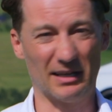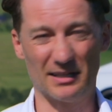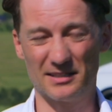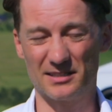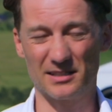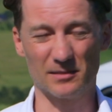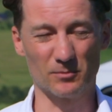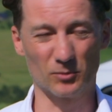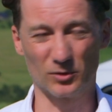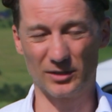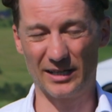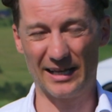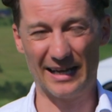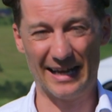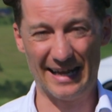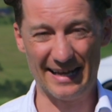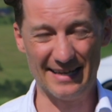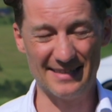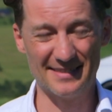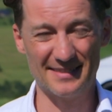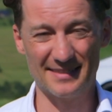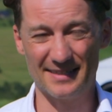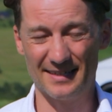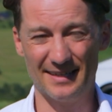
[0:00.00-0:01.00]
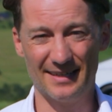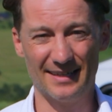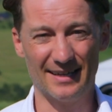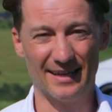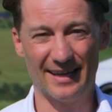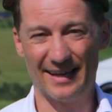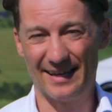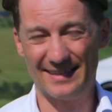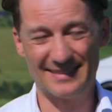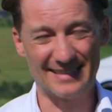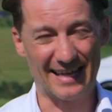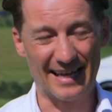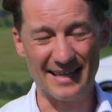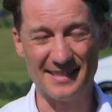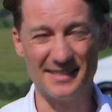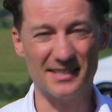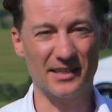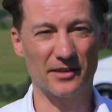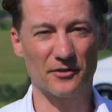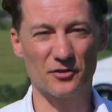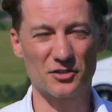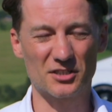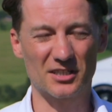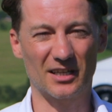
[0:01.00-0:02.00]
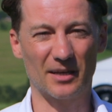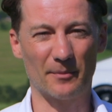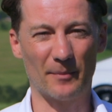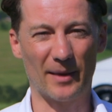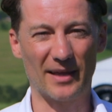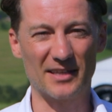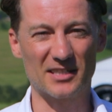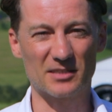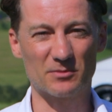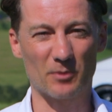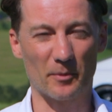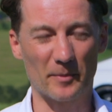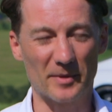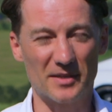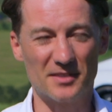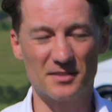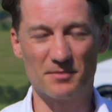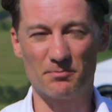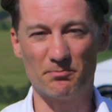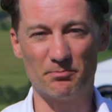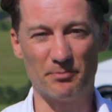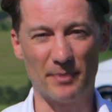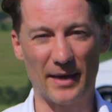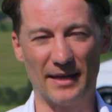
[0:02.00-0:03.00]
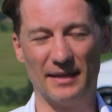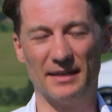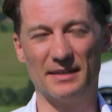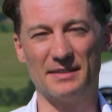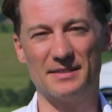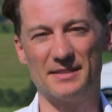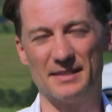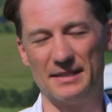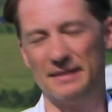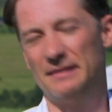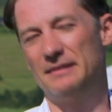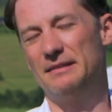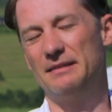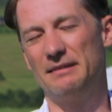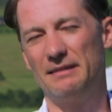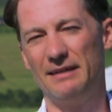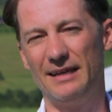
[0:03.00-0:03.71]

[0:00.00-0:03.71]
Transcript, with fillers: Tesla Model S, das Einzige, was die gemeinsam haben, ist, beide sind